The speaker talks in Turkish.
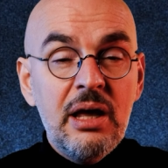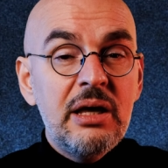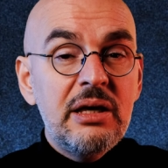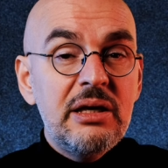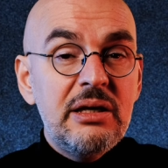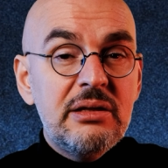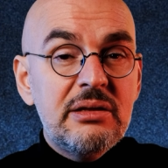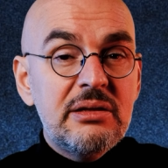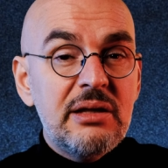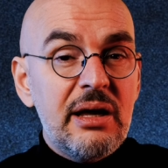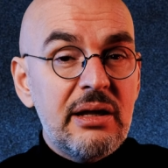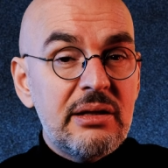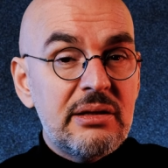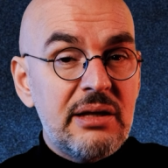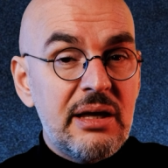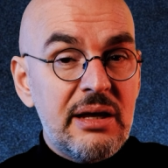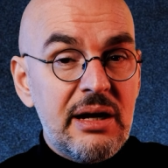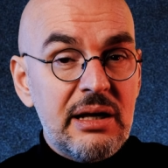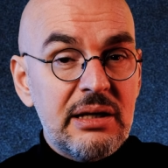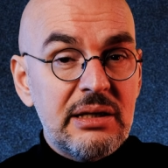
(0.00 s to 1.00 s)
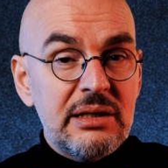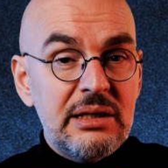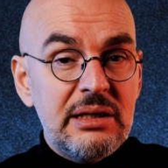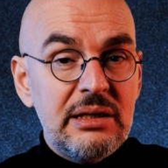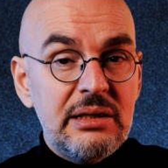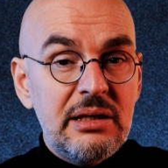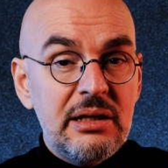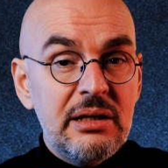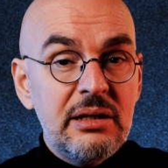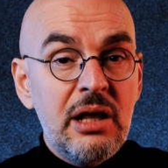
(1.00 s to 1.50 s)
İttihat
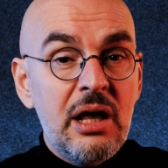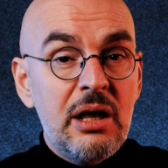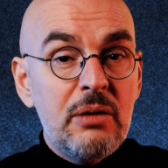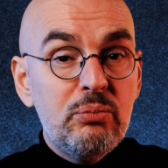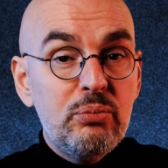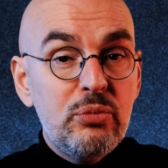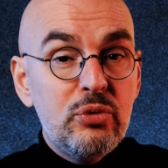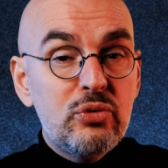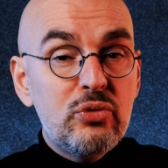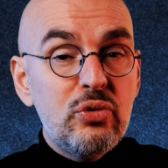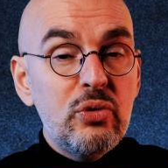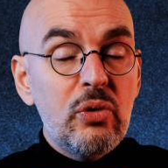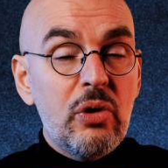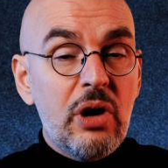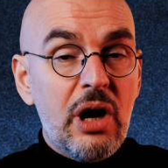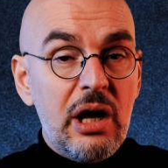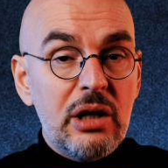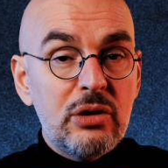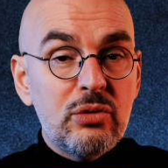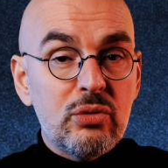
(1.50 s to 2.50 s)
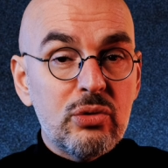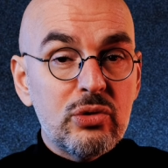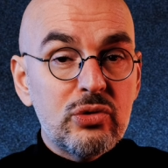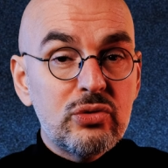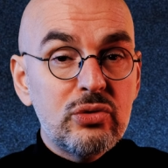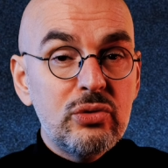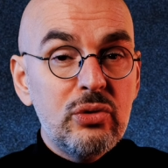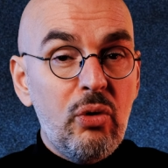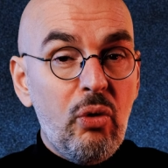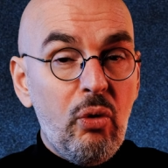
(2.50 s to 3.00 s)
Terakki'nin bütün kadrosu